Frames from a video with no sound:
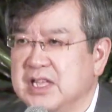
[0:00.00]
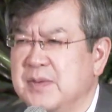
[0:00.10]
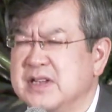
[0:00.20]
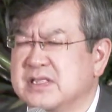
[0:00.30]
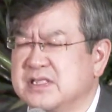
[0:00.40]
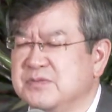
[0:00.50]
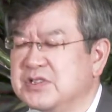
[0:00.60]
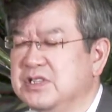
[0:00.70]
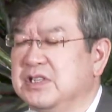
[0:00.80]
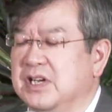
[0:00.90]
이
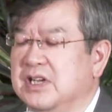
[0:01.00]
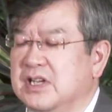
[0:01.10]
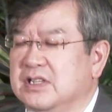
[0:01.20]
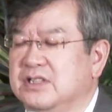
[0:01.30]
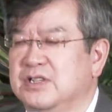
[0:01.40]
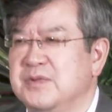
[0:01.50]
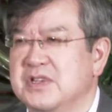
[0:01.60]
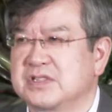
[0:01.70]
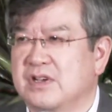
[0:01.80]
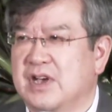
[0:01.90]
말씀을
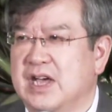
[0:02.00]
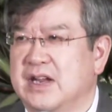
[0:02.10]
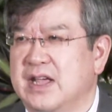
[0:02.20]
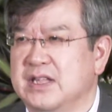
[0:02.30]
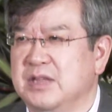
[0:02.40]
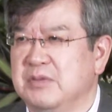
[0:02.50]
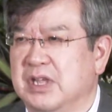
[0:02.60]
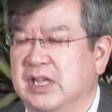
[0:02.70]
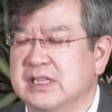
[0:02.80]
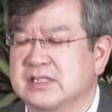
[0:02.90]
들으면서
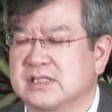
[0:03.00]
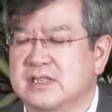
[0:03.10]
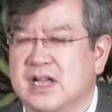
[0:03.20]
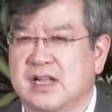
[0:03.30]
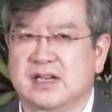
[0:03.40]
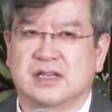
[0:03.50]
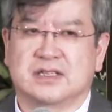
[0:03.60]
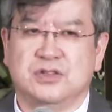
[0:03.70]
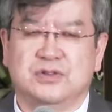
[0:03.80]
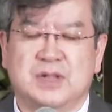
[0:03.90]
하나님이 이스라엘
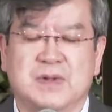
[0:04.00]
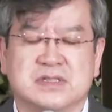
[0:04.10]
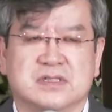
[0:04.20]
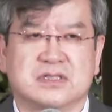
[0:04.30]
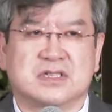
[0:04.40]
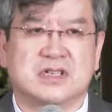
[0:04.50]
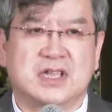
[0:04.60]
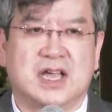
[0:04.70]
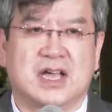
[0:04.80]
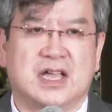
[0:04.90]
그 유대 백성들을
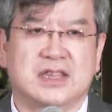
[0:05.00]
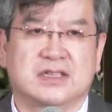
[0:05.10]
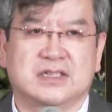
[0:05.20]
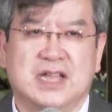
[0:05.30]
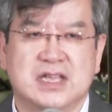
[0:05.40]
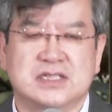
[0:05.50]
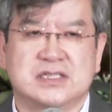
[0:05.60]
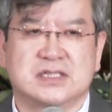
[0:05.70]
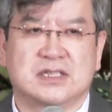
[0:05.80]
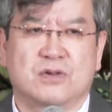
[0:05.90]
향한 그
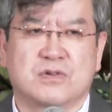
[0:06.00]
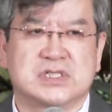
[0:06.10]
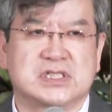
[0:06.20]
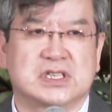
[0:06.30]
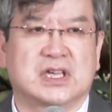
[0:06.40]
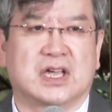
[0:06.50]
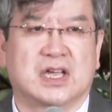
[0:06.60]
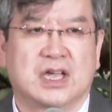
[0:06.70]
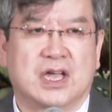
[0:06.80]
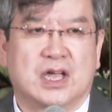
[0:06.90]
탄식이 혹시
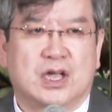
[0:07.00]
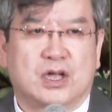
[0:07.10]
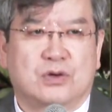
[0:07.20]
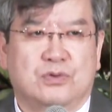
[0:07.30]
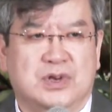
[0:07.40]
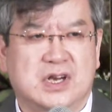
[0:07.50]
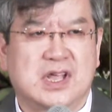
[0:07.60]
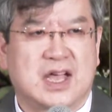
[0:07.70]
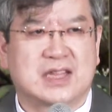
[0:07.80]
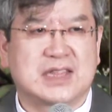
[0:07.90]
우리를
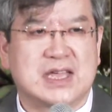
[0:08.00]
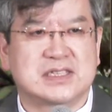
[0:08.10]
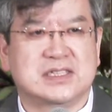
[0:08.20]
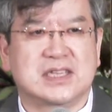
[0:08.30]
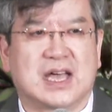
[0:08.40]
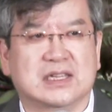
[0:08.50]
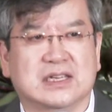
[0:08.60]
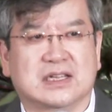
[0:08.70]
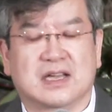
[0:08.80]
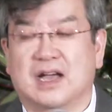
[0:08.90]
향한 탄식이
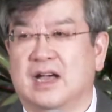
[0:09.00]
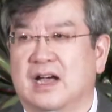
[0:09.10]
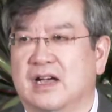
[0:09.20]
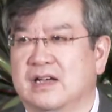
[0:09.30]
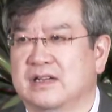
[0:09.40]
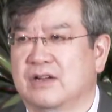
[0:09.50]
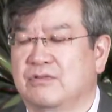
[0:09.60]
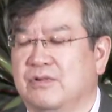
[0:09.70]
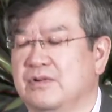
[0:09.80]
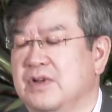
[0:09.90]

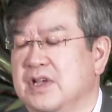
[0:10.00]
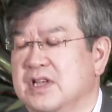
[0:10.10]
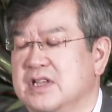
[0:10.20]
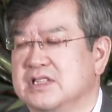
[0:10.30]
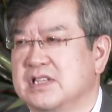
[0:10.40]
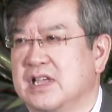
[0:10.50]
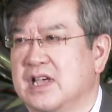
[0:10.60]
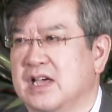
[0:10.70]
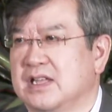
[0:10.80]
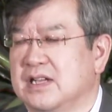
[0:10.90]
아닐까라고
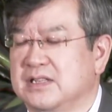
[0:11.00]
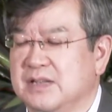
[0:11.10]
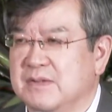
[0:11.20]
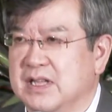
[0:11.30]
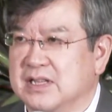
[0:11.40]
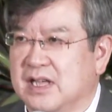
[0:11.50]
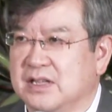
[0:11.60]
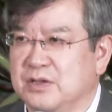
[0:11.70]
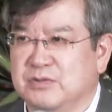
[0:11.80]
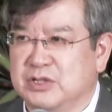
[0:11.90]
생각이 될
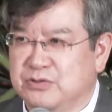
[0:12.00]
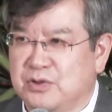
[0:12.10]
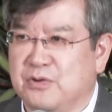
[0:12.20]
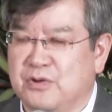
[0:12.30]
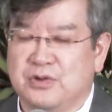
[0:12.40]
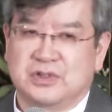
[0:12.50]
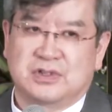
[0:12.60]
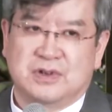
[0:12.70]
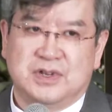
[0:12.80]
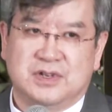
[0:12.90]
때마다 너무나 두렵고
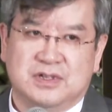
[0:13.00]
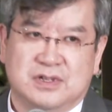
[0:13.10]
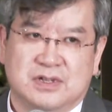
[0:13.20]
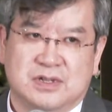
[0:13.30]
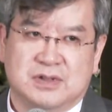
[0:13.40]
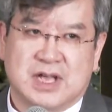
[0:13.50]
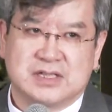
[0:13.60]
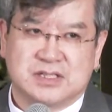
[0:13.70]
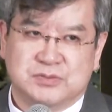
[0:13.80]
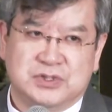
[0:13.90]
떨리는
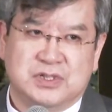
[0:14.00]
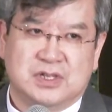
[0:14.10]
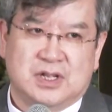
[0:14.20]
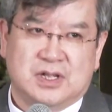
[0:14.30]
가슴을